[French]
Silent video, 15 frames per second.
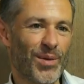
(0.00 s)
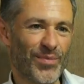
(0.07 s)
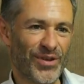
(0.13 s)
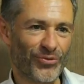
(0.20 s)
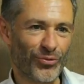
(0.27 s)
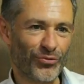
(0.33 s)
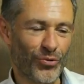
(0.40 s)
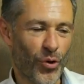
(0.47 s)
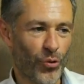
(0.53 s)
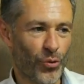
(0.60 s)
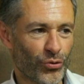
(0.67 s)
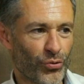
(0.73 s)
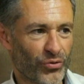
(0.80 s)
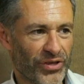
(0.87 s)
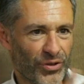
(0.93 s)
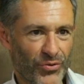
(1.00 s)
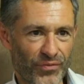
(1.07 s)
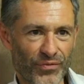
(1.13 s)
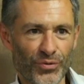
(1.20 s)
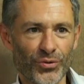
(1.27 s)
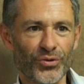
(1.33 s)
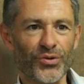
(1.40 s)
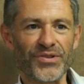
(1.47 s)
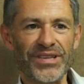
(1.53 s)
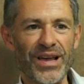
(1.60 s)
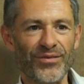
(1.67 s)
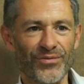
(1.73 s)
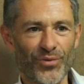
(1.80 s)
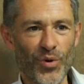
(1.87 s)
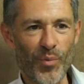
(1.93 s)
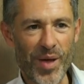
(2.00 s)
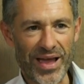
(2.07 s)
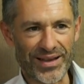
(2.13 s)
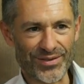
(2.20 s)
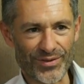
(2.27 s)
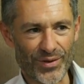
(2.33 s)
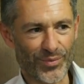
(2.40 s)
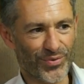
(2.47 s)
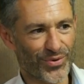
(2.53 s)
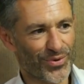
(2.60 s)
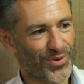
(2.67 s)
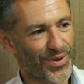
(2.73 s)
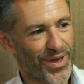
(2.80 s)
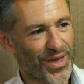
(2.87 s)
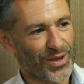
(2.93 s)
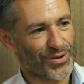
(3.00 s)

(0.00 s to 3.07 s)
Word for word: Parce qu'on se rend qu'on découvre d'autres cerveaux, par exemple euh,